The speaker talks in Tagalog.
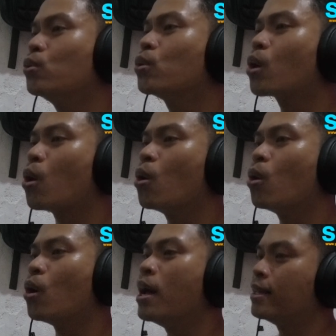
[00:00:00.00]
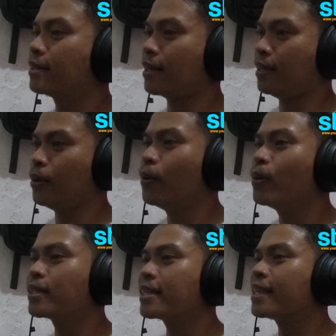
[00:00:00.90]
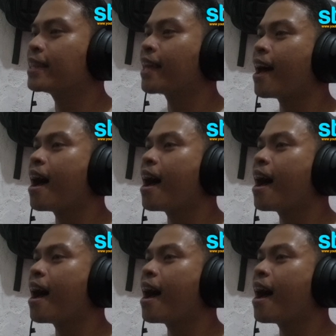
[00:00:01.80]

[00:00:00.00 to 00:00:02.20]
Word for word: ko sa'yo sinta